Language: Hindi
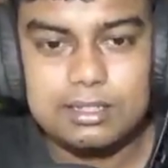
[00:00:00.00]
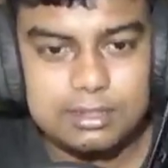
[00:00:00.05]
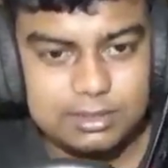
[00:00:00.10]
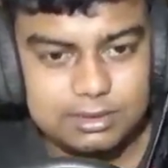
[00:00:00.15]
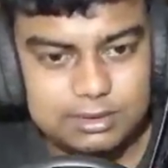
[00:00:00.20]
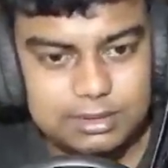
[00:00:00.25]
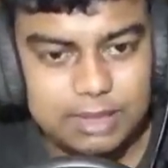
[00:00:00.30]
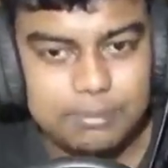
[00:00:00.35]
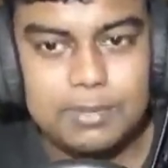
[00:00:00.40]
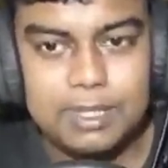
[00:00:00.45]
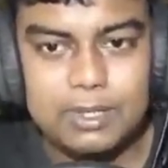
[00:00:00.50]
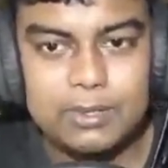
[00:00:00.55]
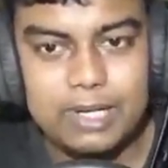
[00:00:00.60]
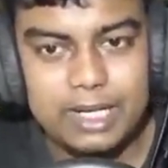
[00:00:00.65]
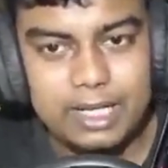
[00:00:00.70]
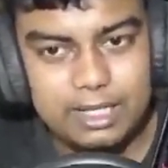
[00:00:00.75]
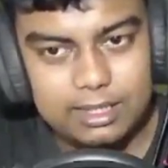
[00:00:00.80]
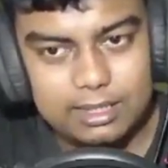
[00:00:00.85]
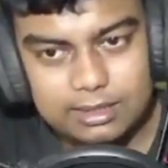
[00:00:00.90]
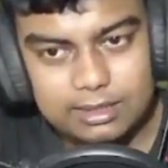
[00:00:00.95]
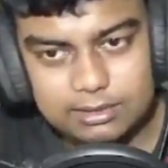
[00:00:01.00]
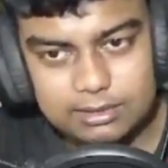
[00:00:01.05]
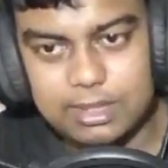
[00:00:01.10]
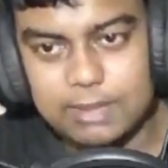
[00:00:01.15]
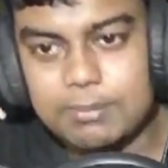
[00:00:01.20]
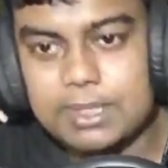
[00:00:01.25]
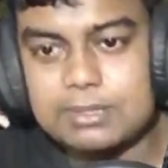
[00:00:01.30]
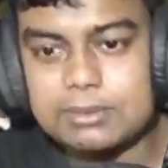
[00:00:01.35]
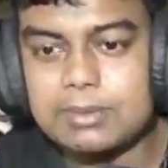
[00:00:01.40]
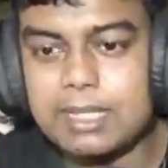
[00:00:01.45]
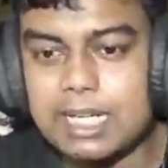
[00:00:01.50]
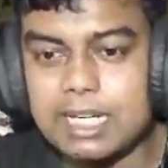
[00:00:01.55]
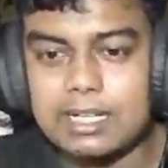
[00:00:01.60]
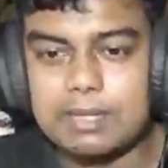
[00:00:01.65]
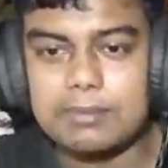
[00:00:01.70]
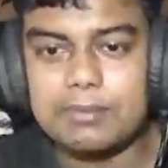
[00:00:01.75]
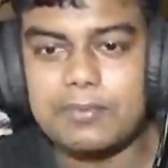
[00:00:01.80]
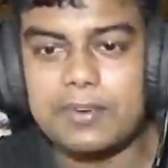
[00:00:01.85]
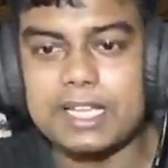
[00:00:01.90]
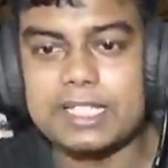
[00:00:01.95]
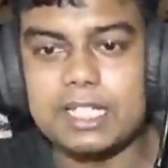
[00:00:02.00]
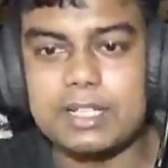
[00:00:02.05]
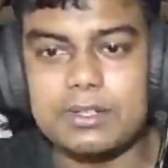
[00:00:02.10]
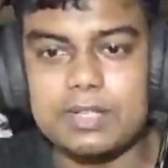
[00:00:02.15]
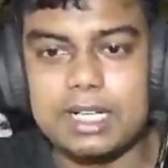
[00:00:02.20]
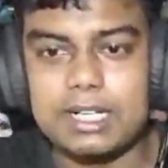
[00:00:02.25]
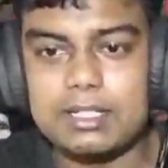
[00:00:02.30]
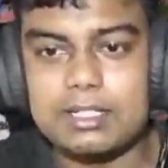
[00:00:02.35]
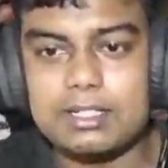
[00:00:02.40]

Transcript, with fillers: जब मरोगे तभी तुम्हारा फायदा होगा